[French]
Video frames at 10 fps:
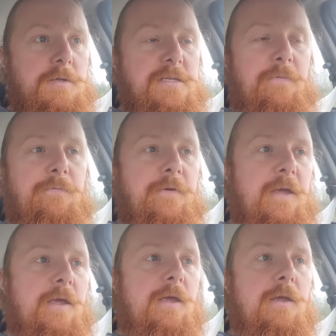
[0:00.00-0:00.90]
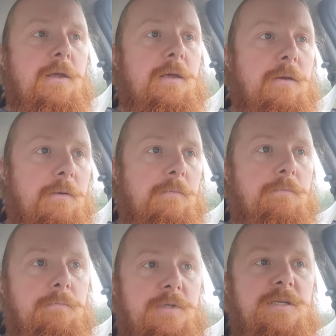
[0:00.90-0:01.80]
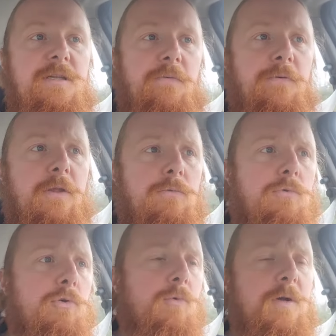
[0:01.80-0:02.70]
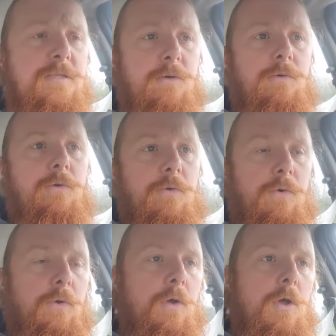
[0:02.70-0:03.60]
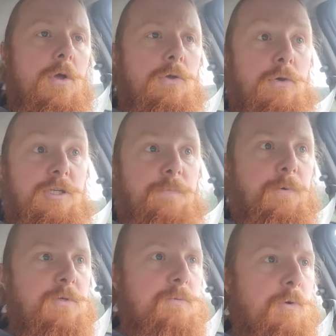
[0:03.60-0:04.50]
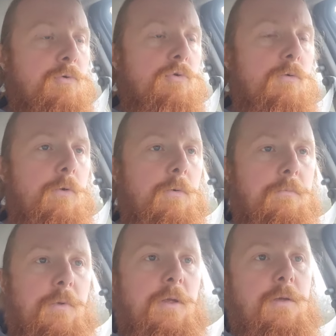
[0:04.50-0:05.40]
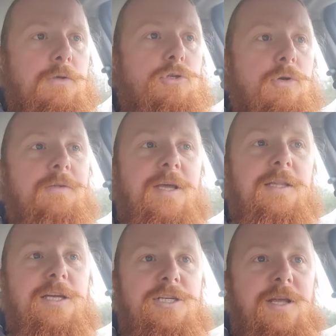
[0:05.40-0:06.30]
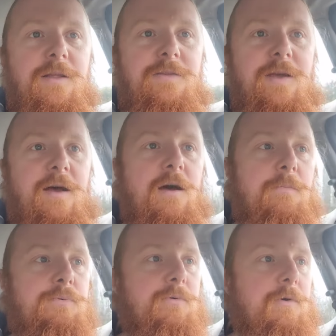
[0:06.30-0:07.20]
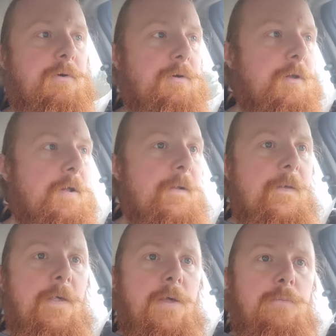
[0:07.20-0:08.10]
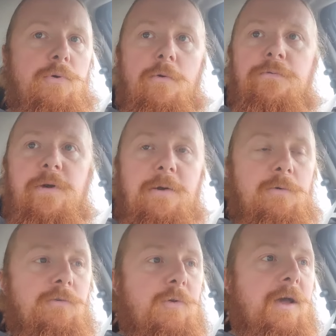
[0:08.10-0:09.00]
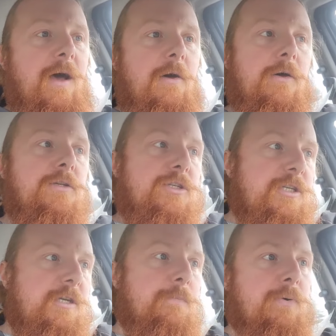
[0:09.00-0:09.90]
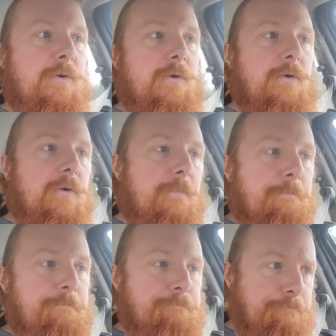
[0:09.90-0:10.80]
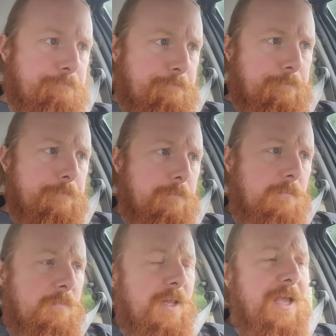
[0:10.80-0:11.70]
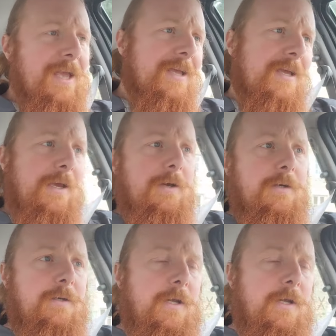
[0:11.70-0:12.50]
Ça fait, il me dit, ça fait 2-3 ans que, que j'y pense beaucoup, je suis en train d'acheter un terrain pour, euh, pour faire construire un Earthship euh, et, euh,